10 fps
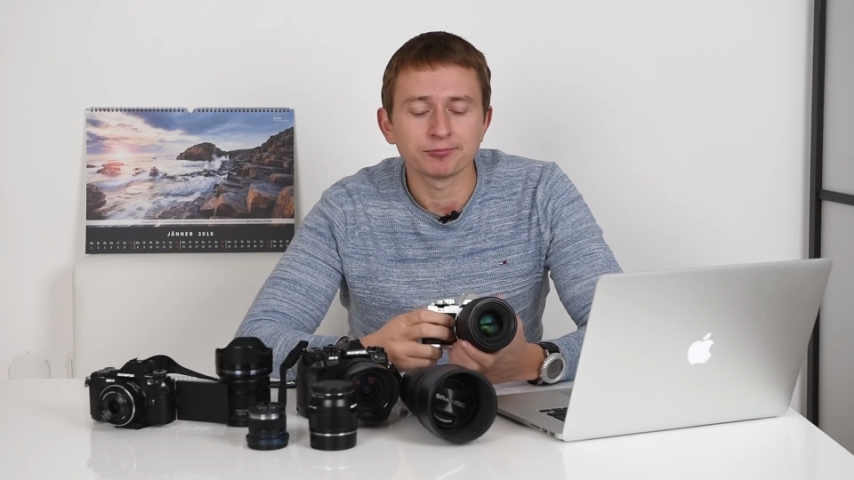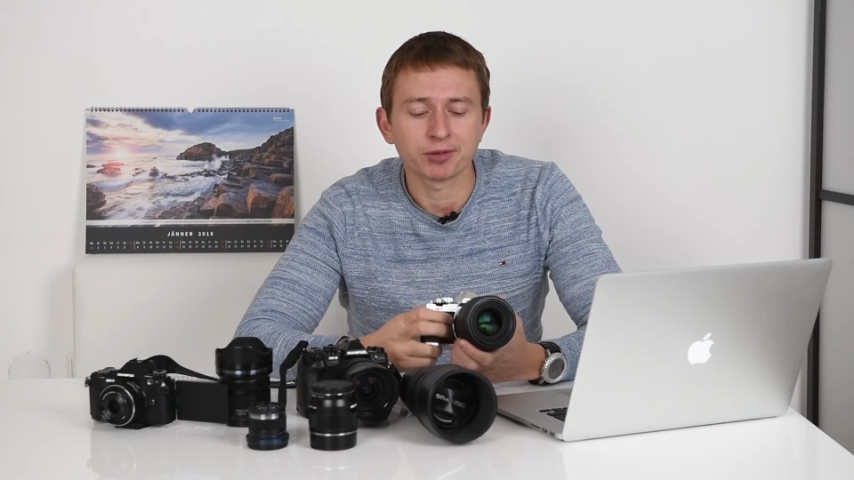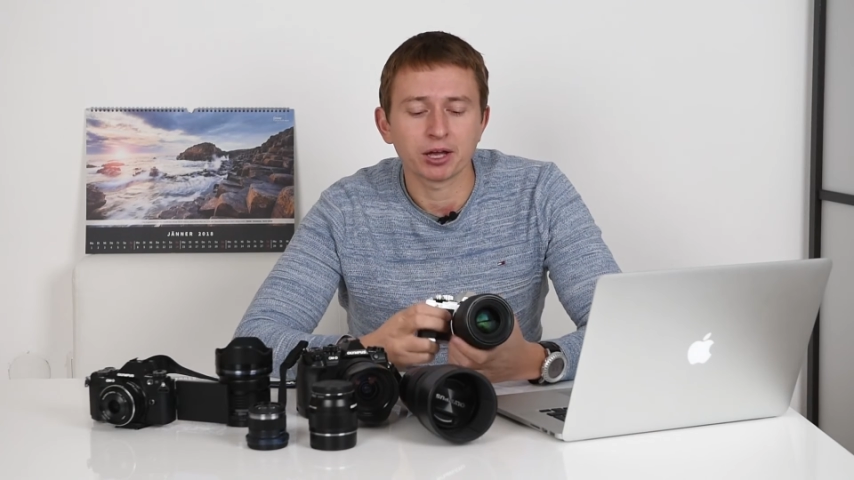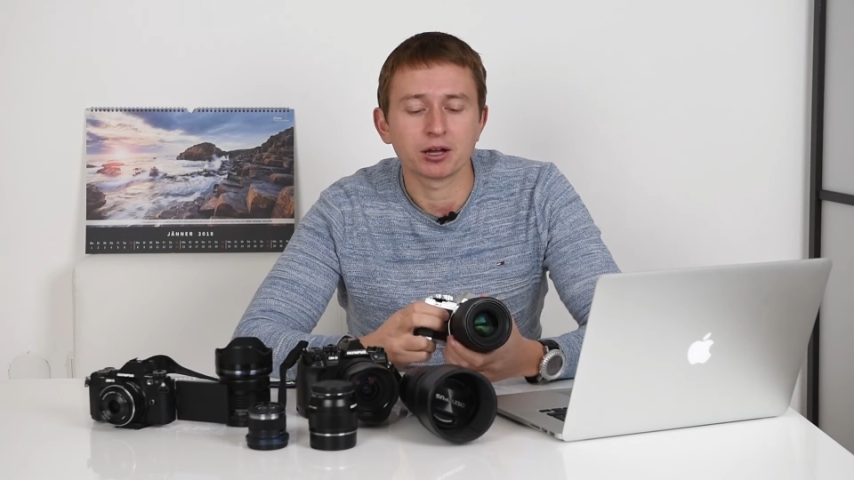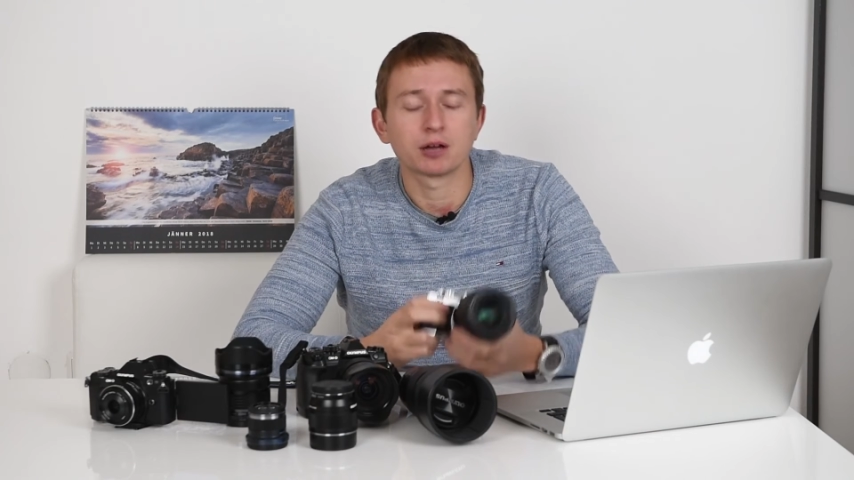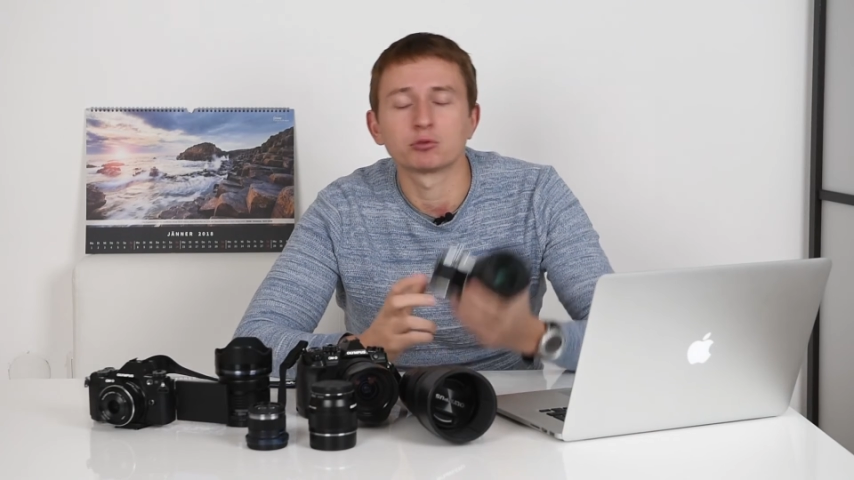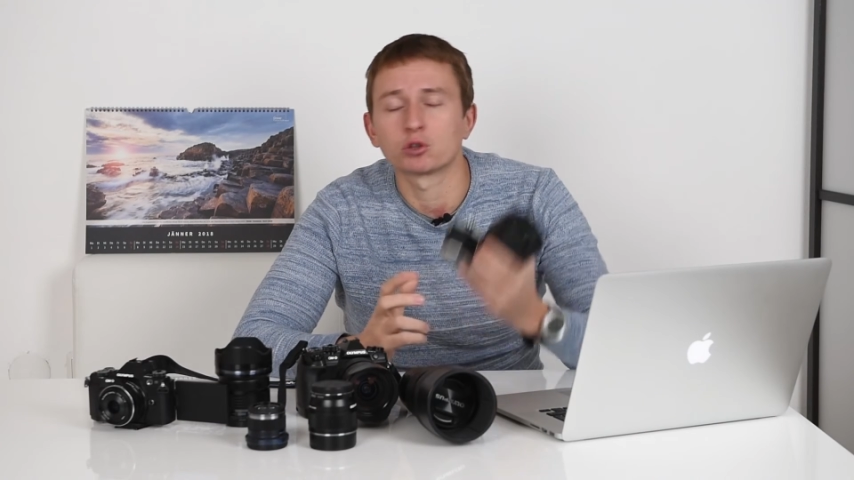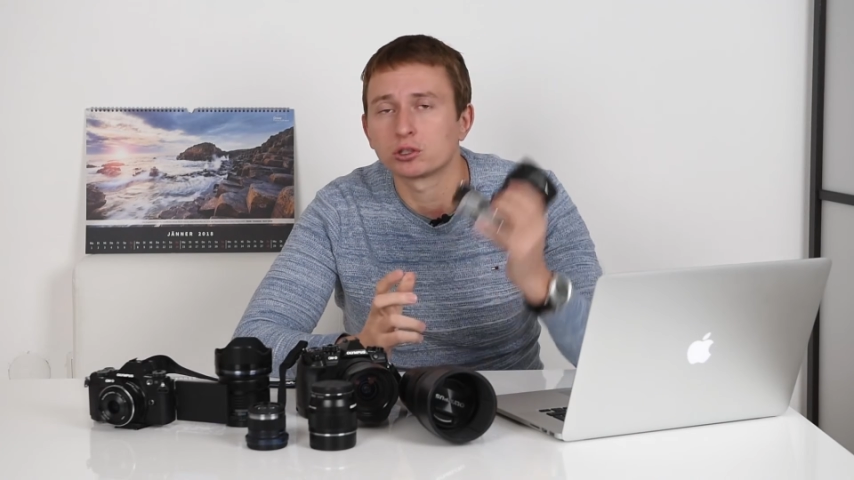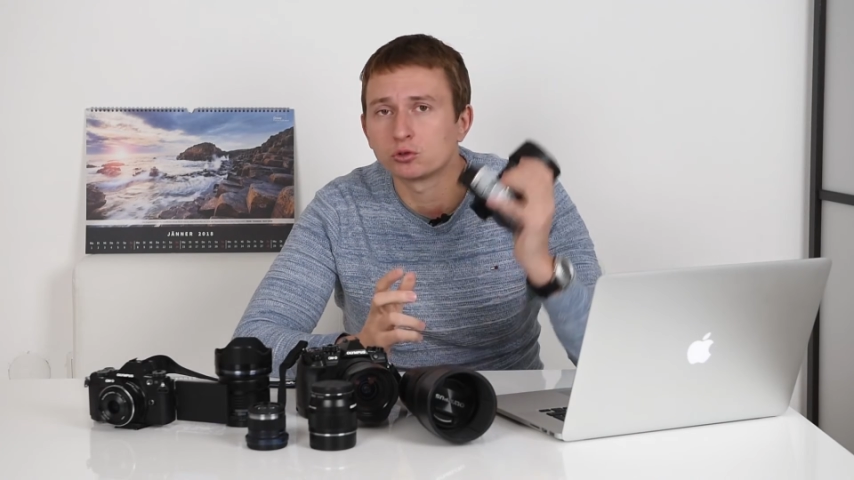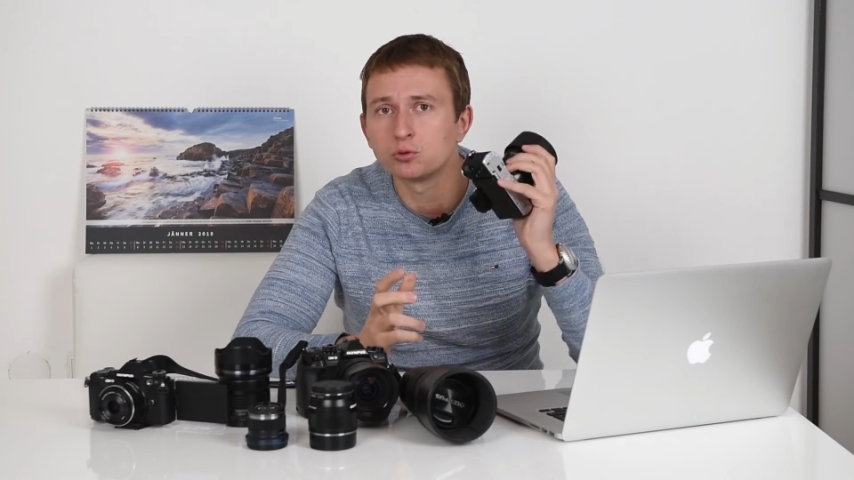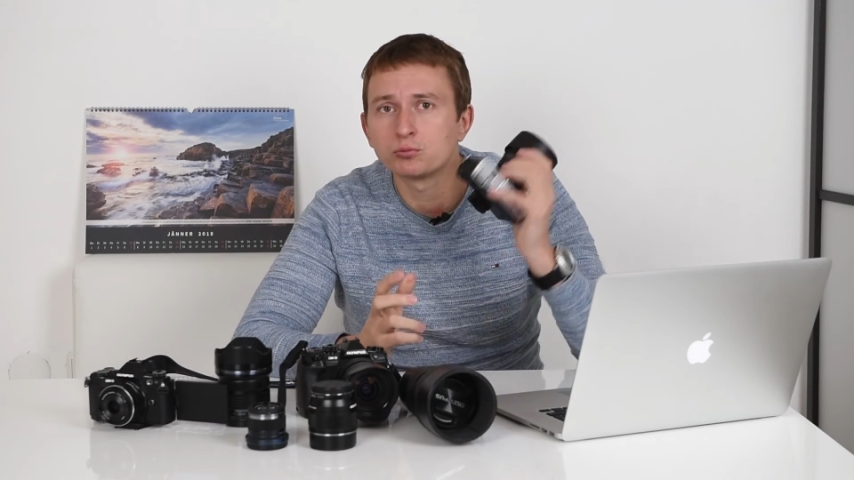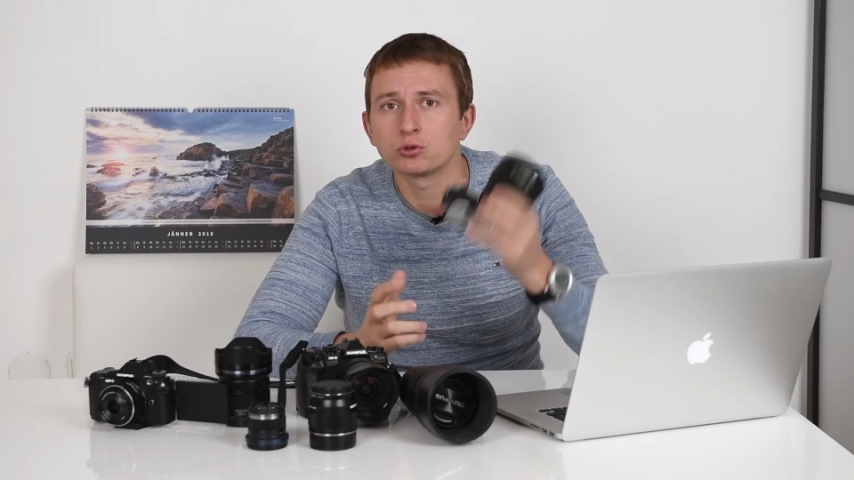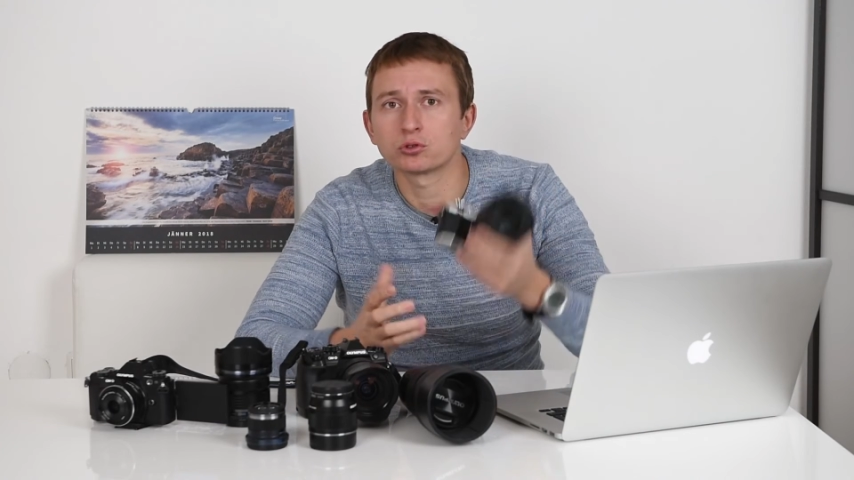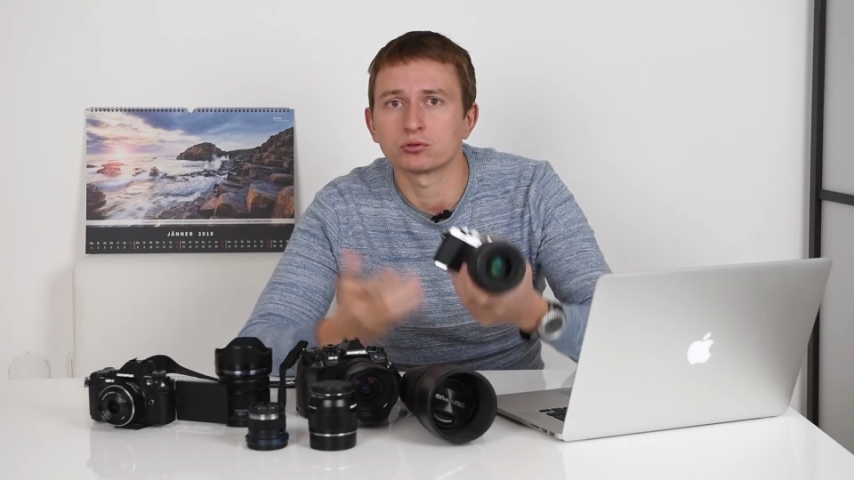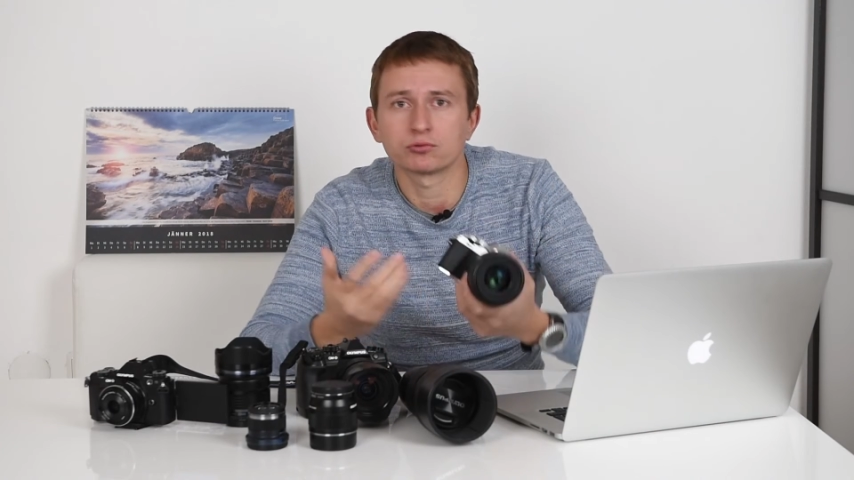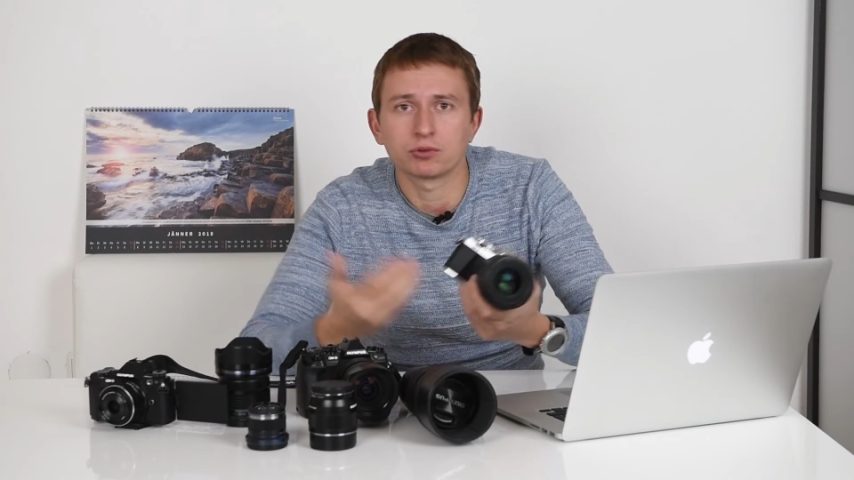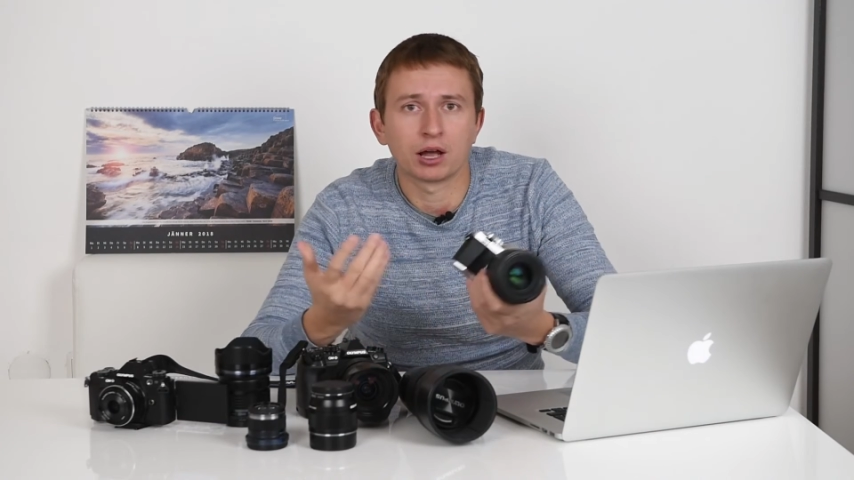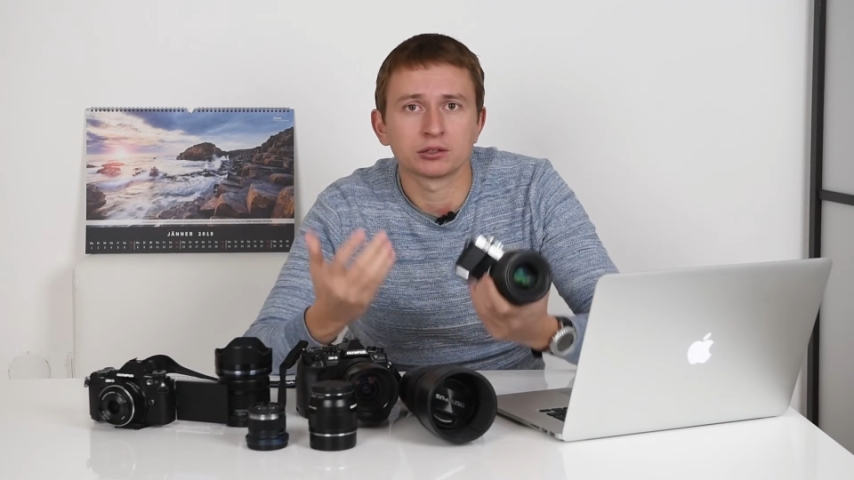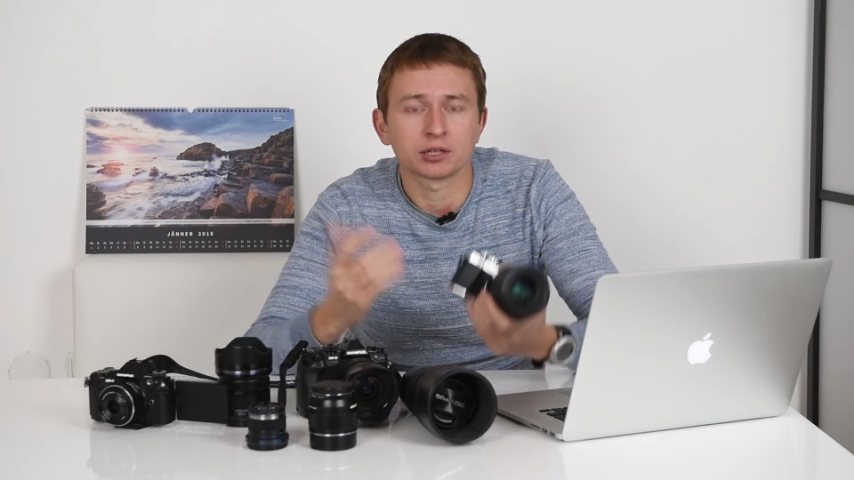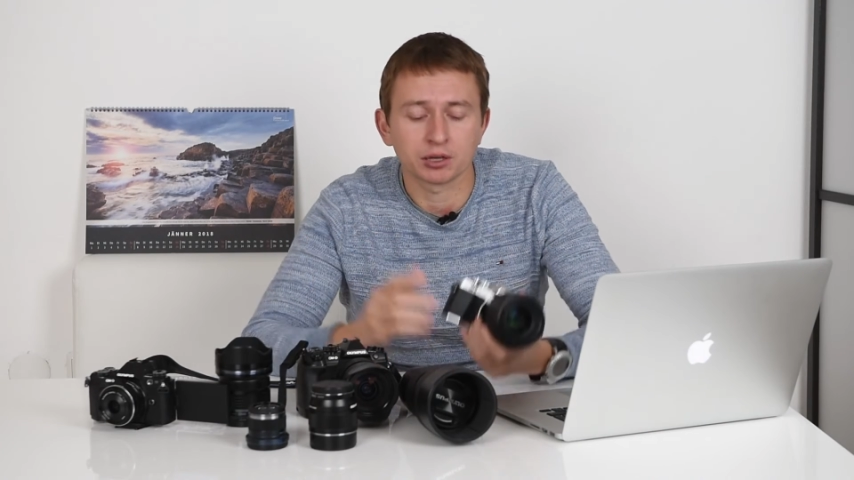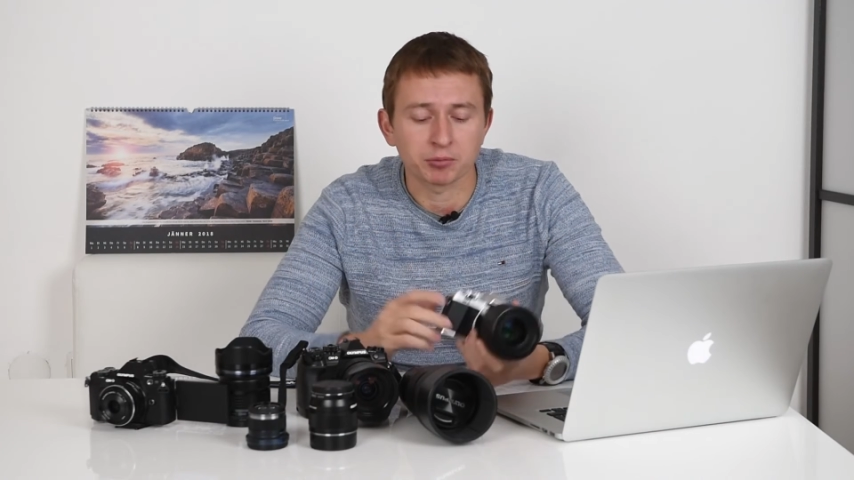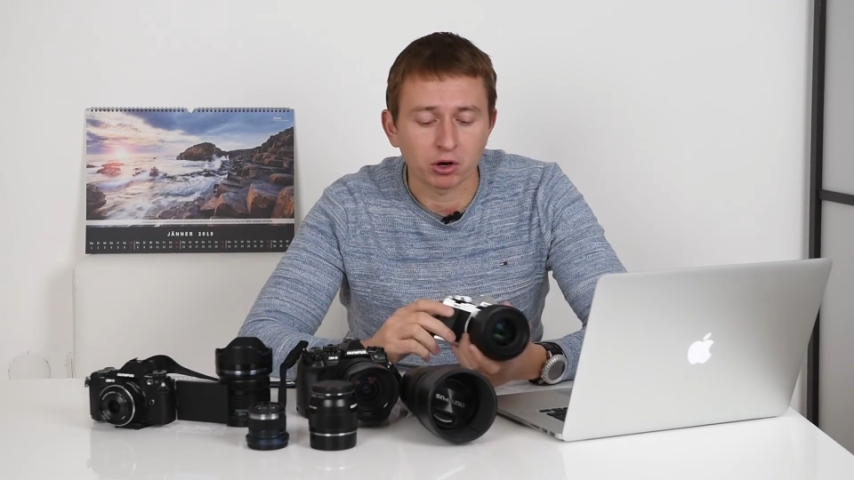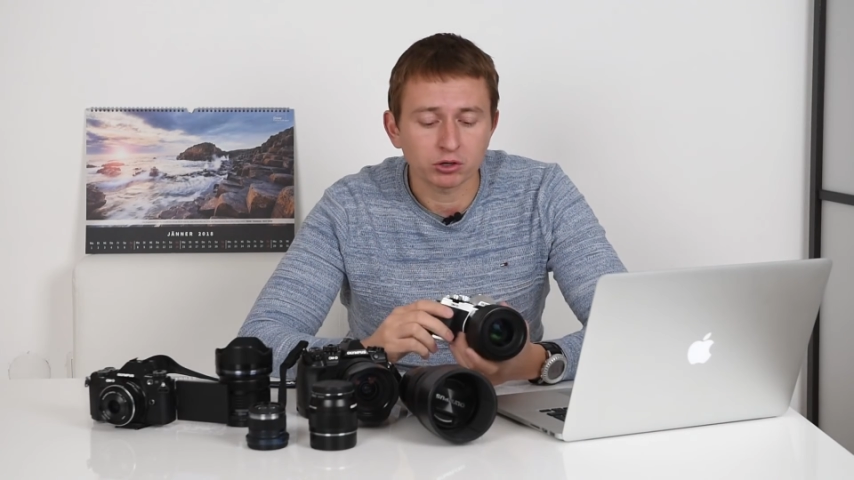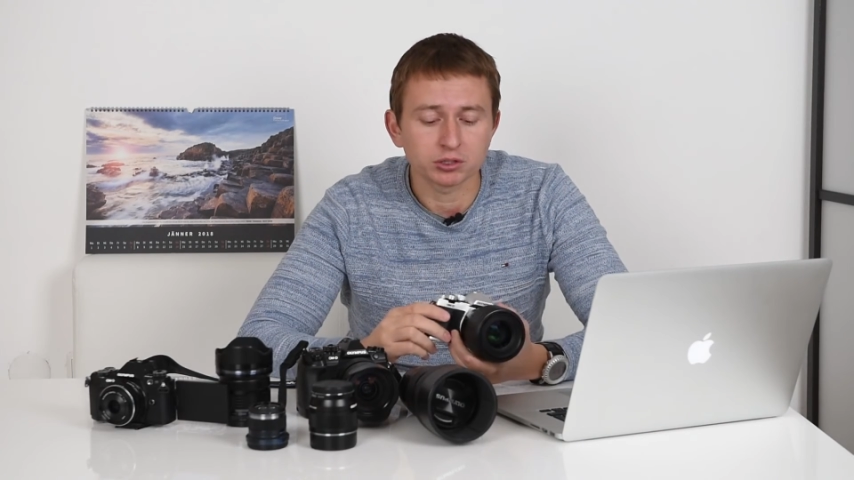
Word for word: ne, hat Olympus und andere eben auch,